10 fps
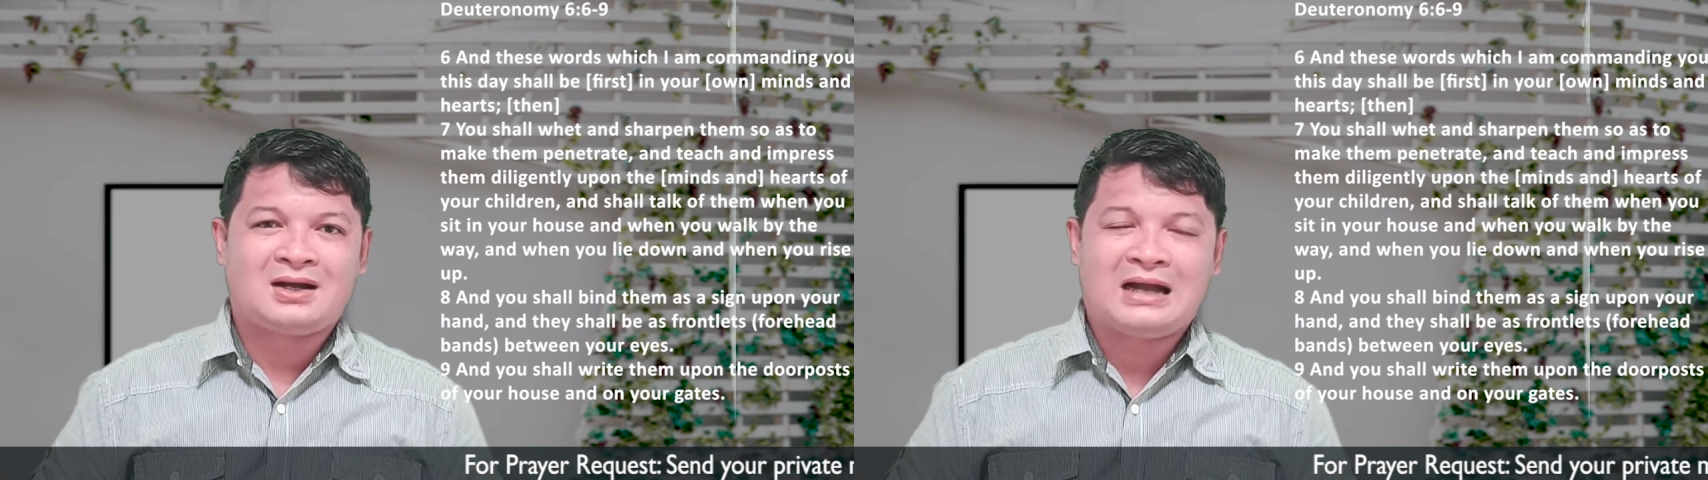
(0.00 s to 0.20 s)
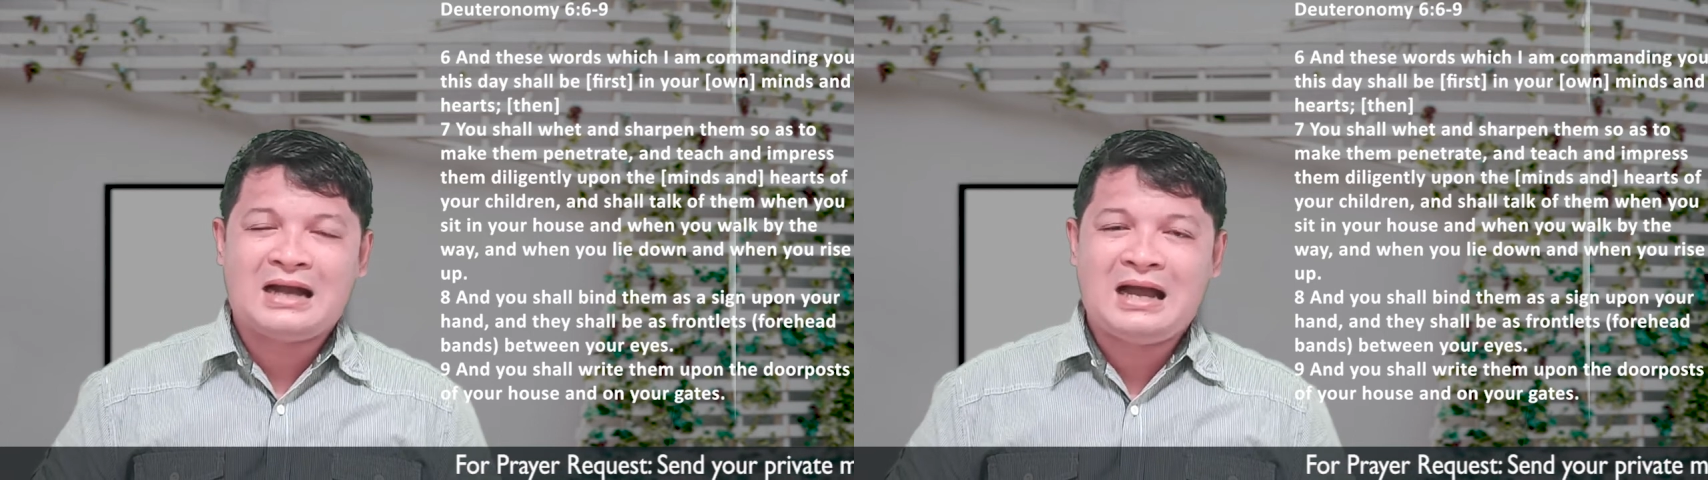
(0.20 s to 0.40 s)

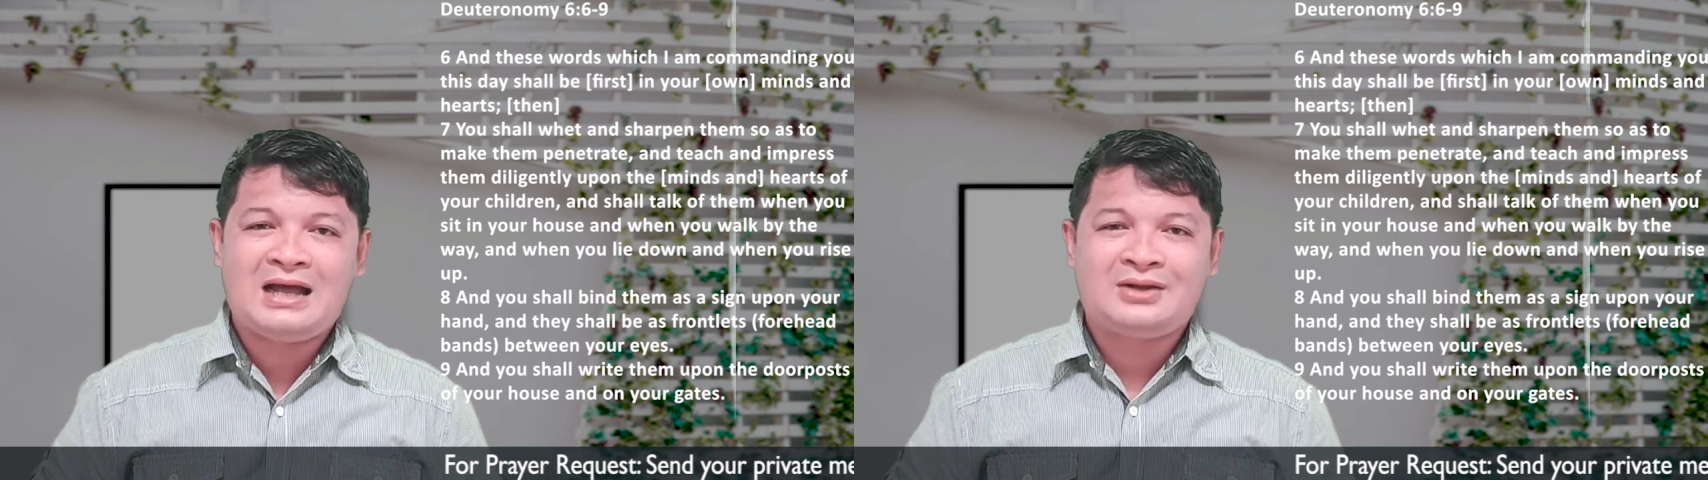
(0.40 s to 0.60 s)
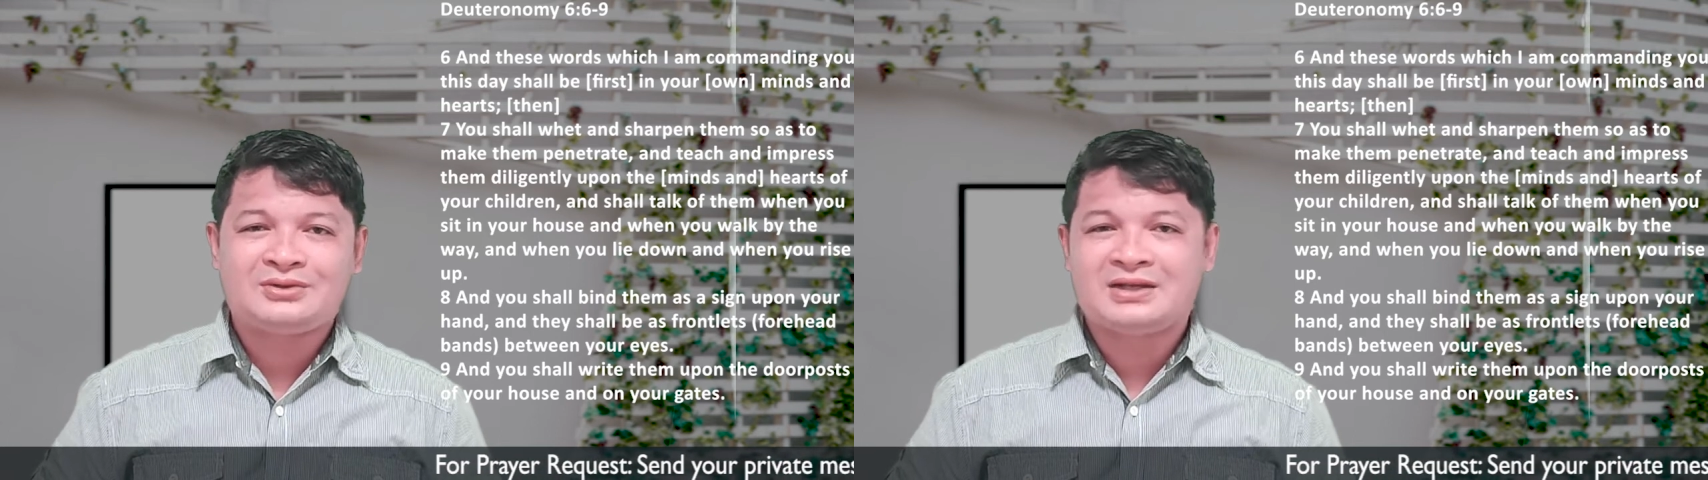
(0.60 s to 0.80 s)

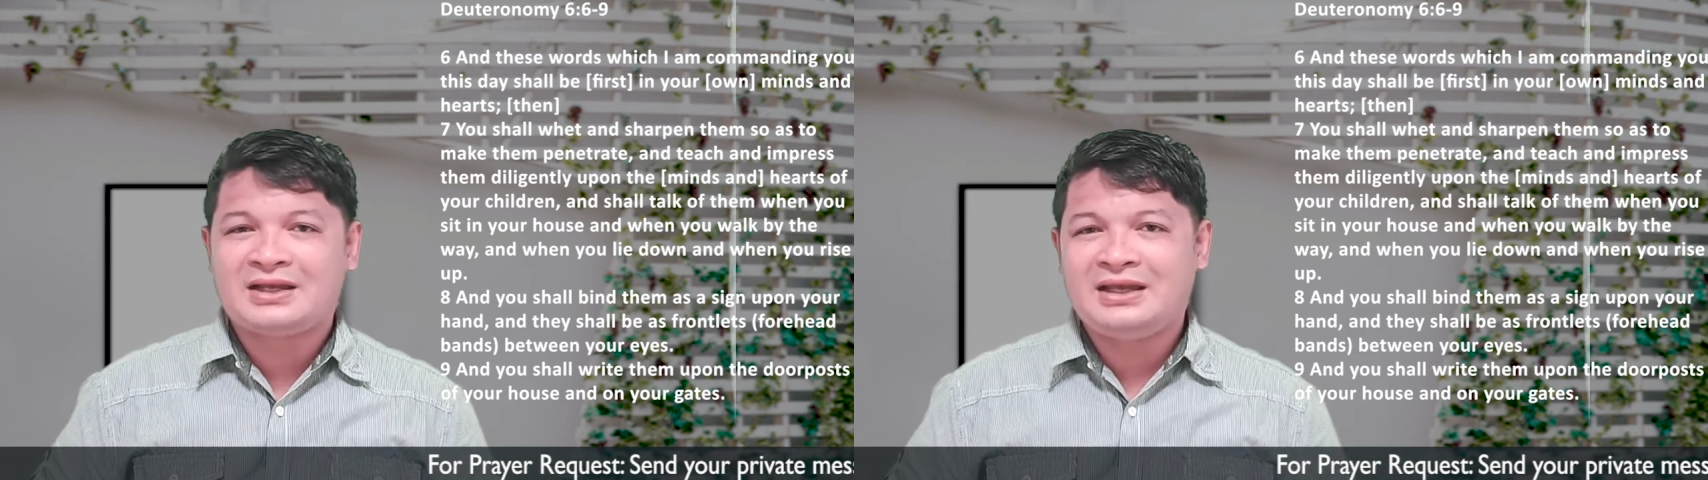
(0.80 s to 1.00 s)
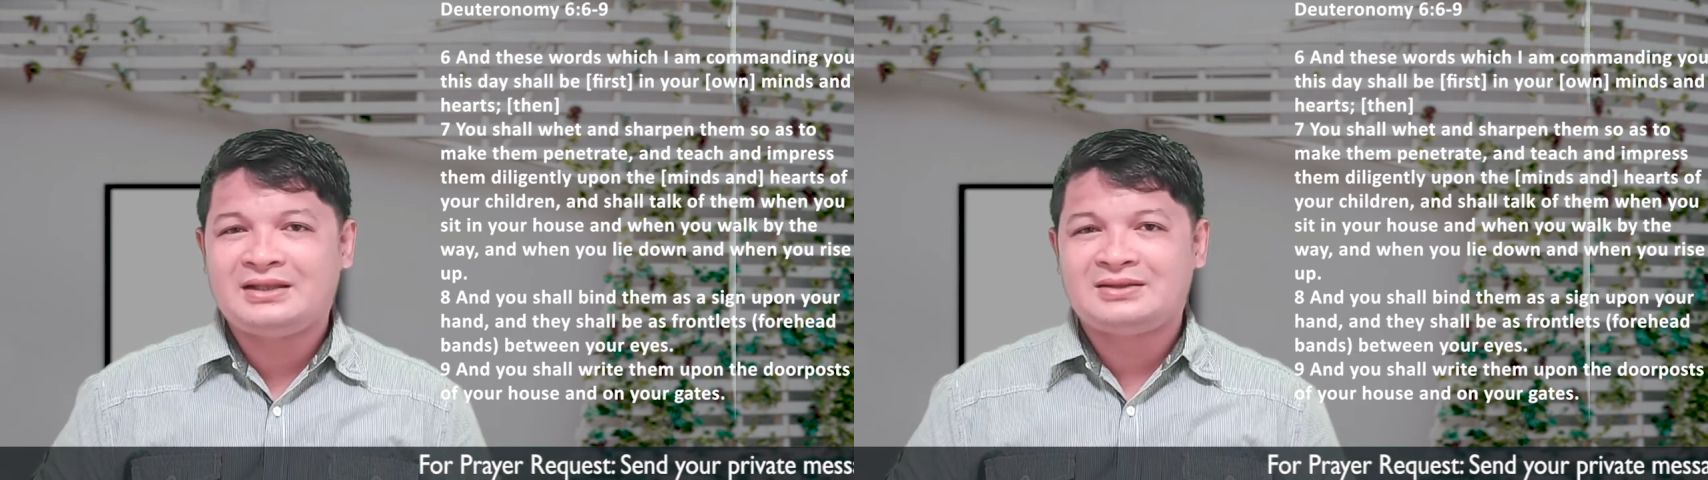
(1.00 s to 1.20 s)
gangaan or sa
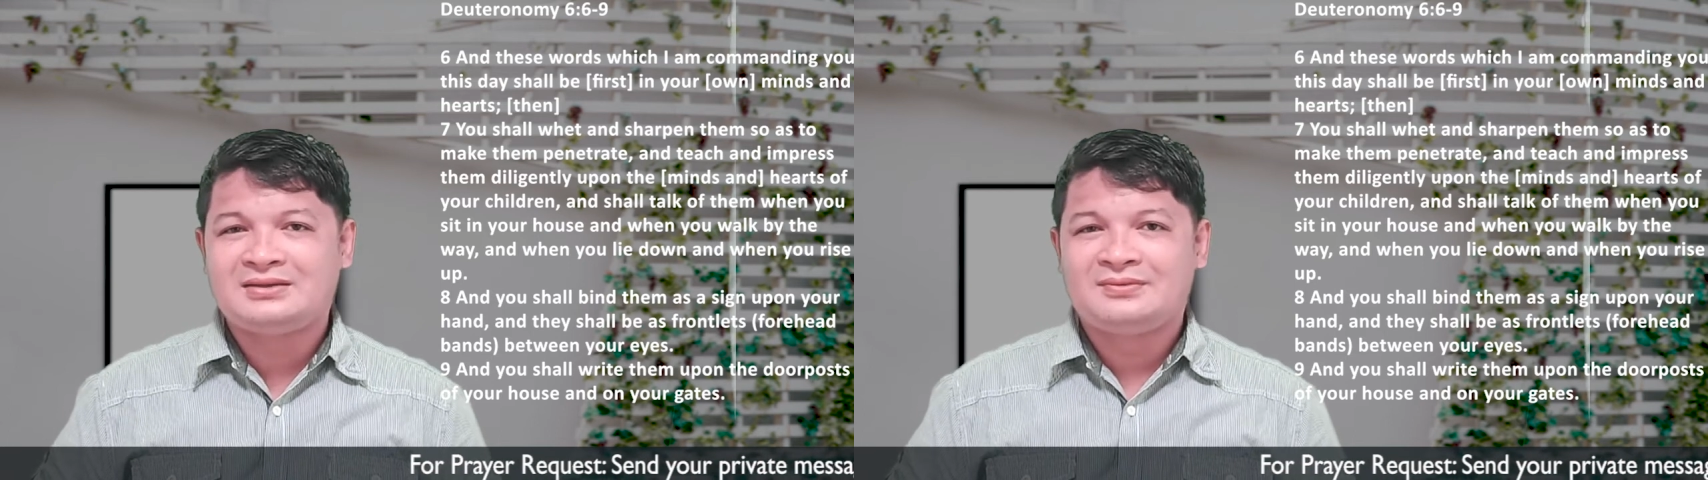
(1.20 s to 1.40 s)
gate,